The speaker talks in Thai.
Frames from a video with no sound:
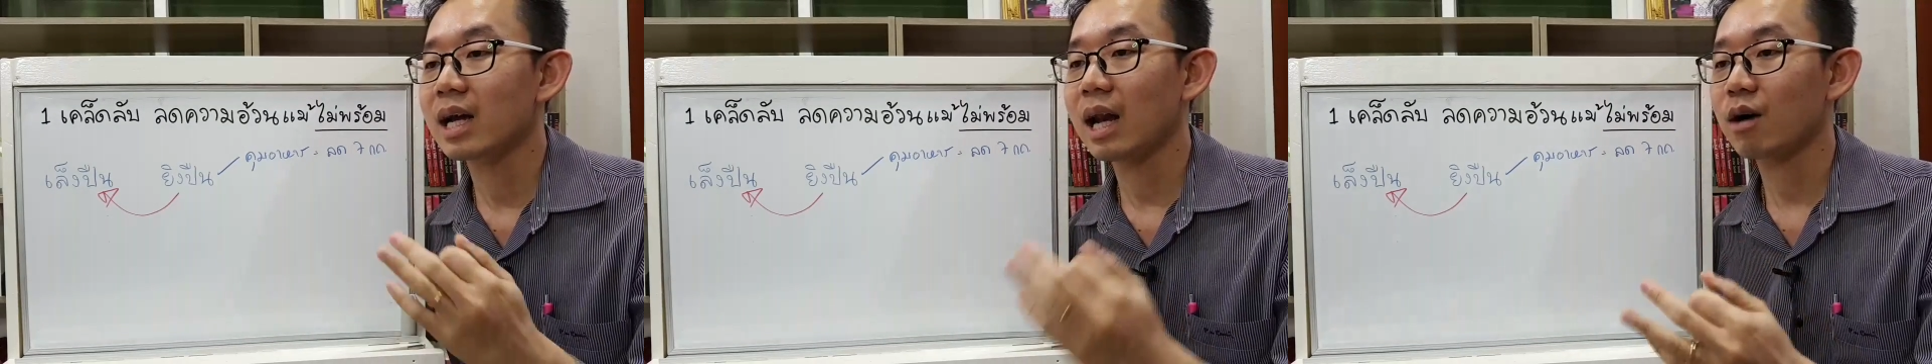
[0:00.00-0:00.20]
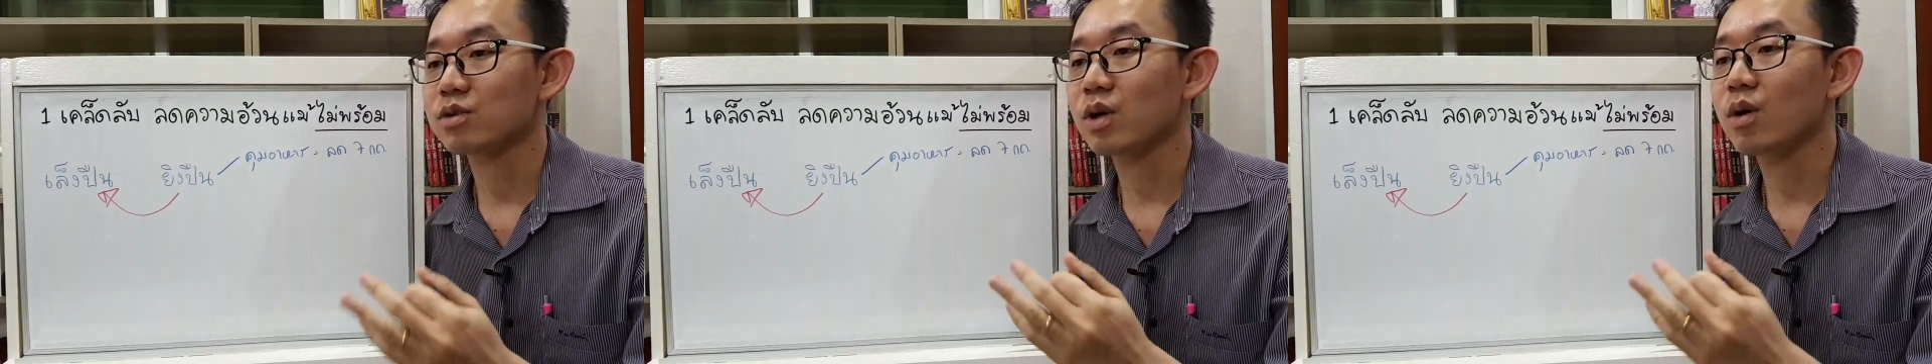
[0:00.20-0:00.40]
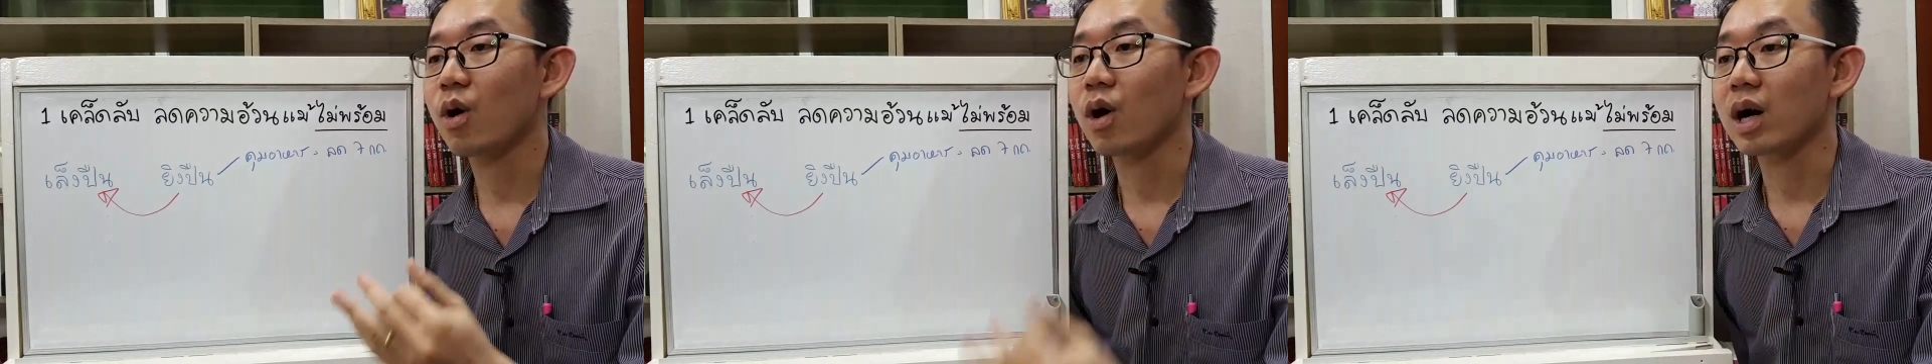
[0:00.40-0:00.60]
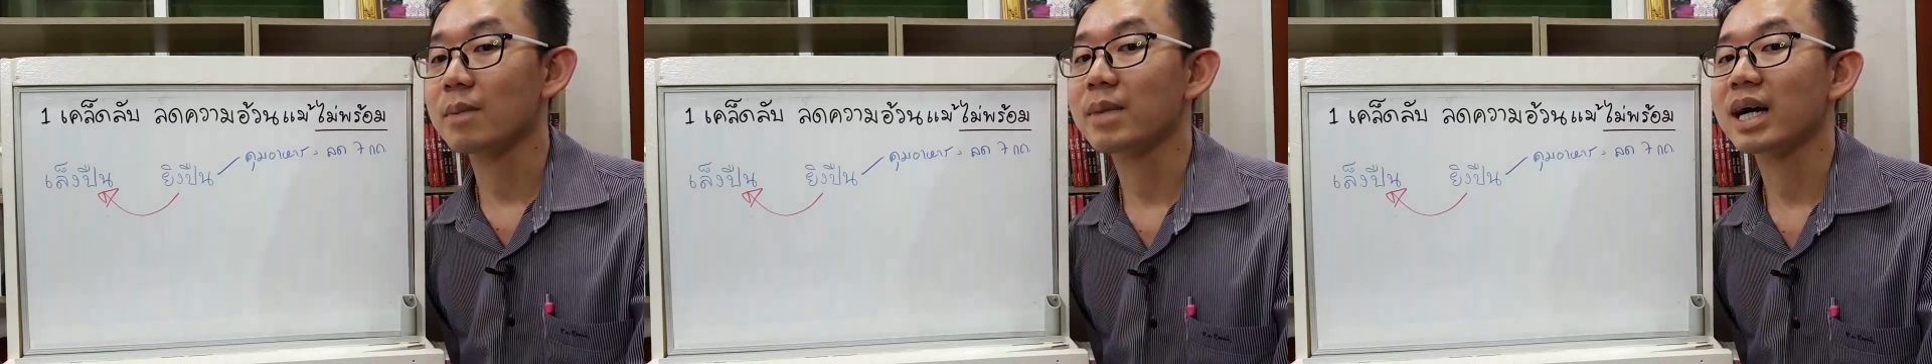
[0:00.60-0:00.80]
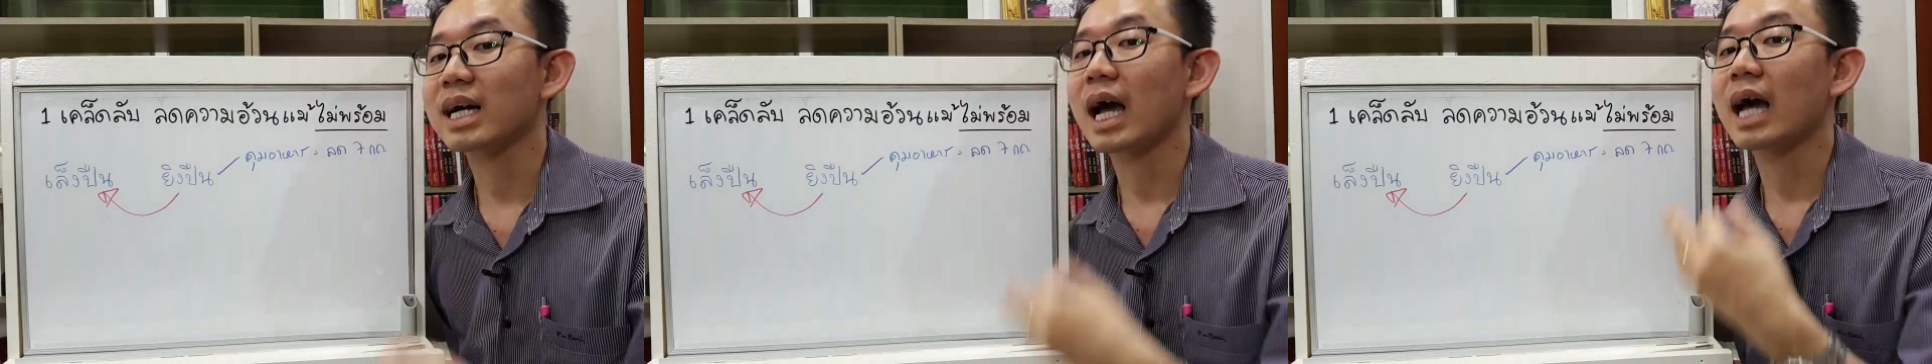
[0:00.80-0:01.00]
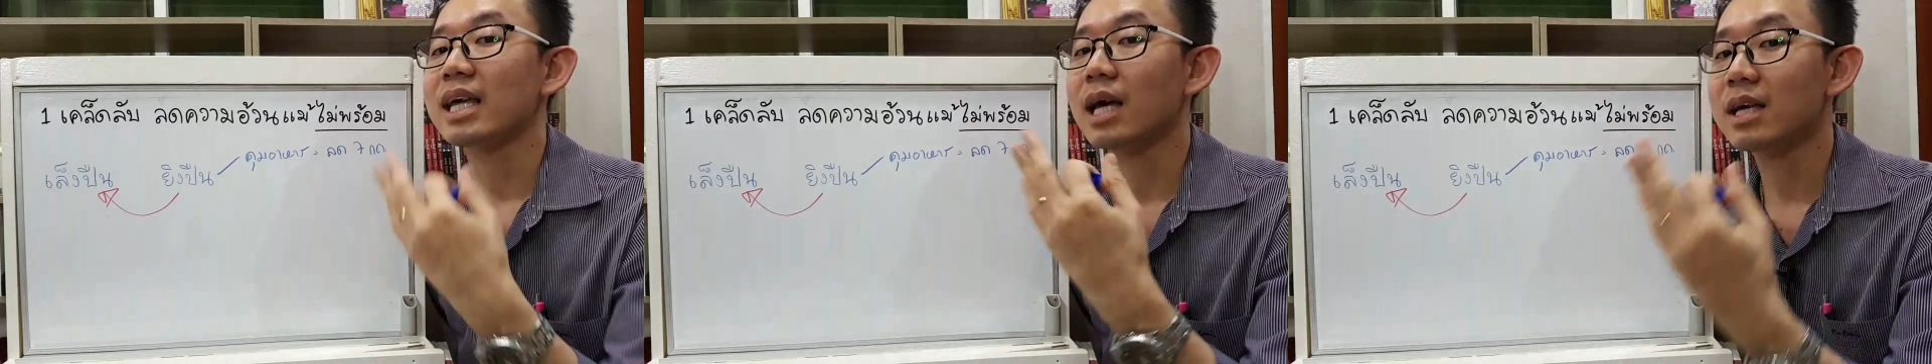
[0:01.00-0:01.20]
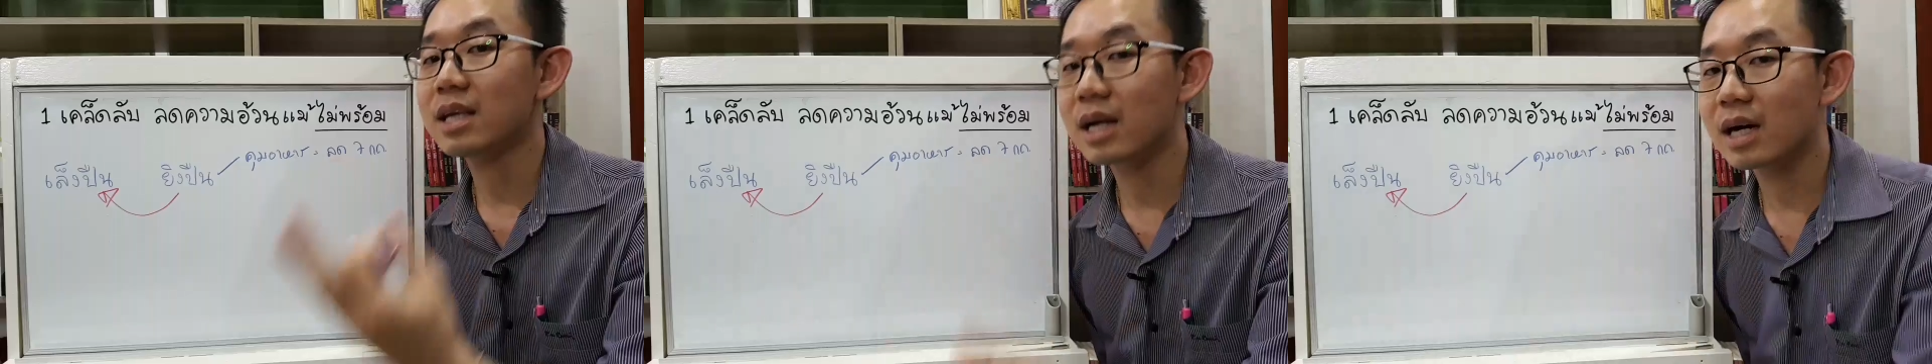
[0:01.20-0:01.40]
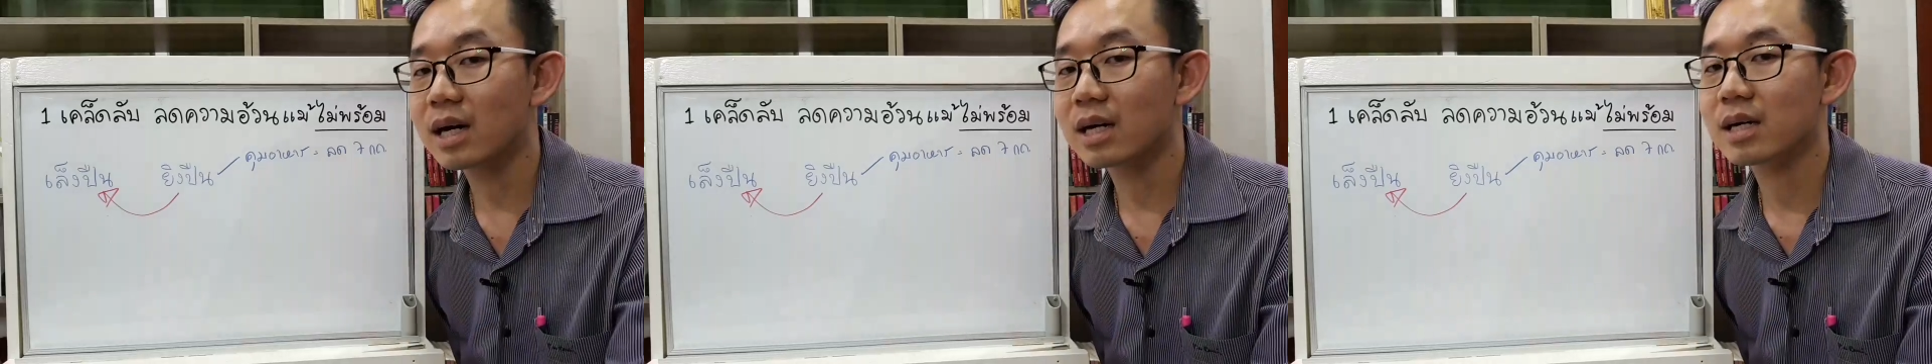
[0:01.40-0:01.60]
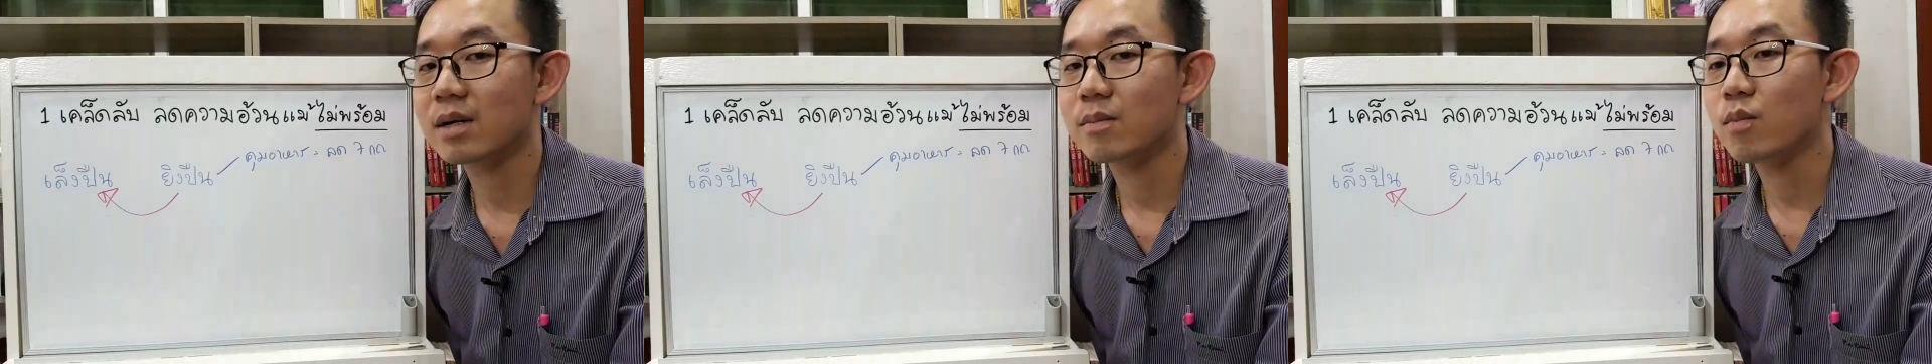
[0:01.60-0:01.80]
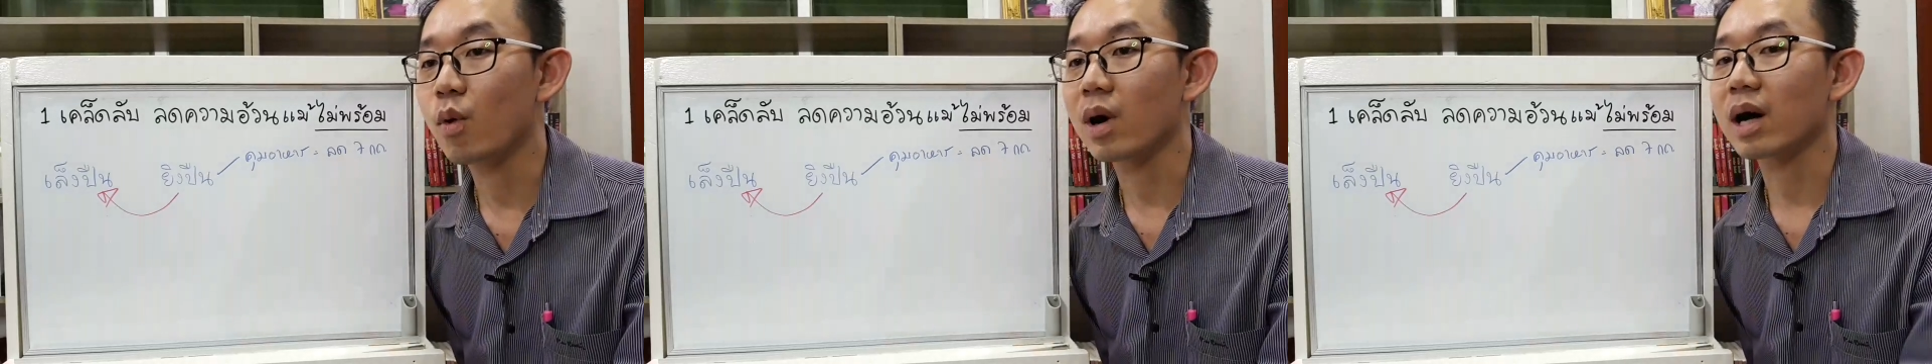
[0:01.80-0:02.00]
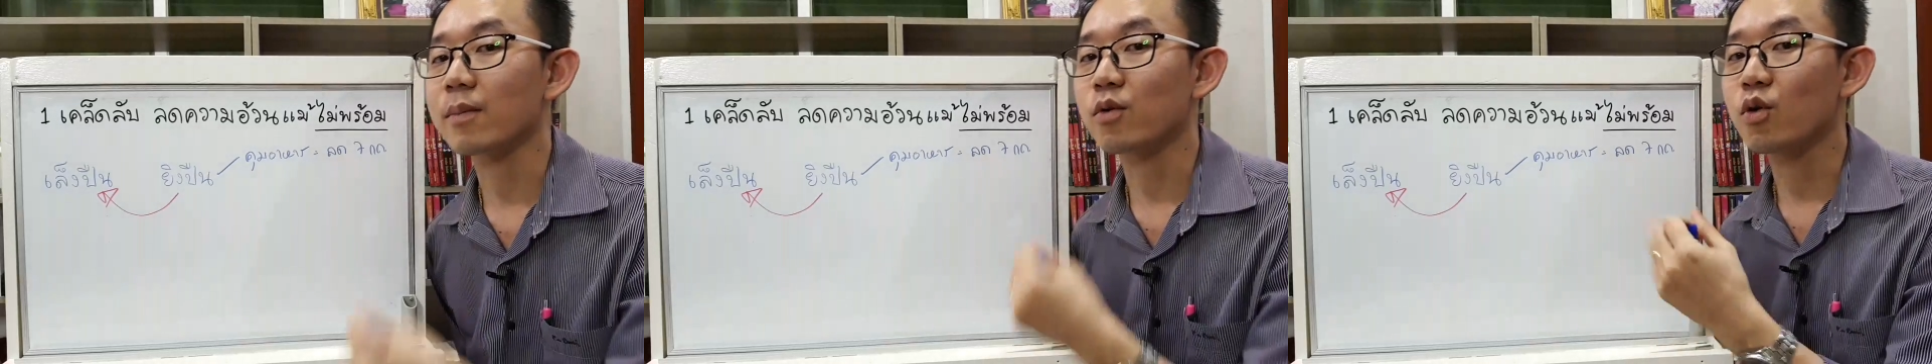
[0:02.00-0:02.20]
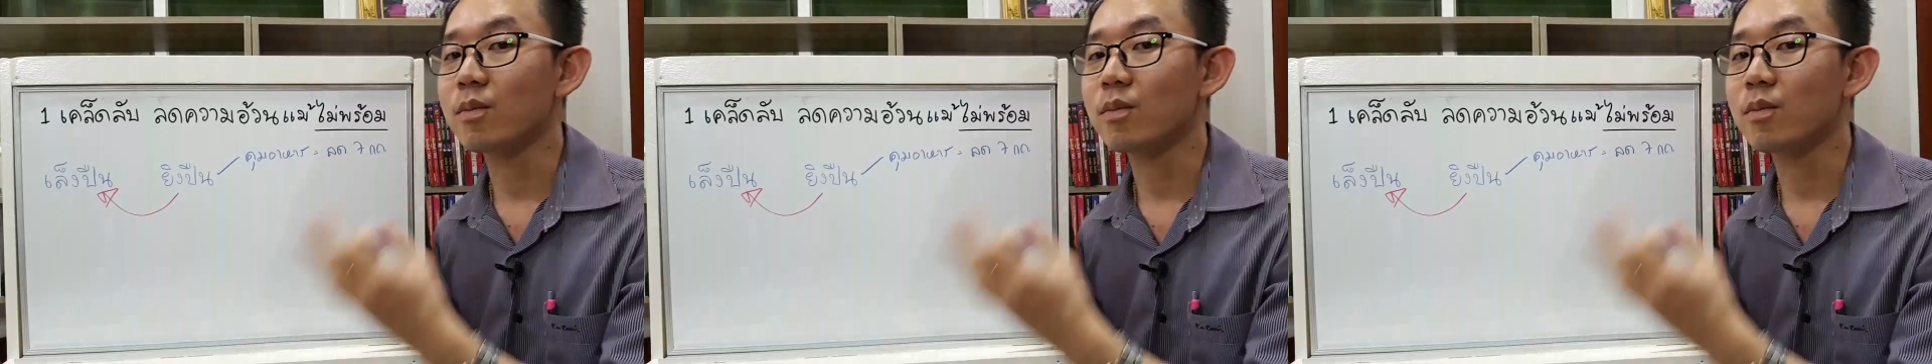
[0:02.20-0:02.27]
เราต้องออกกำลังกายเยอะๆบวกกับ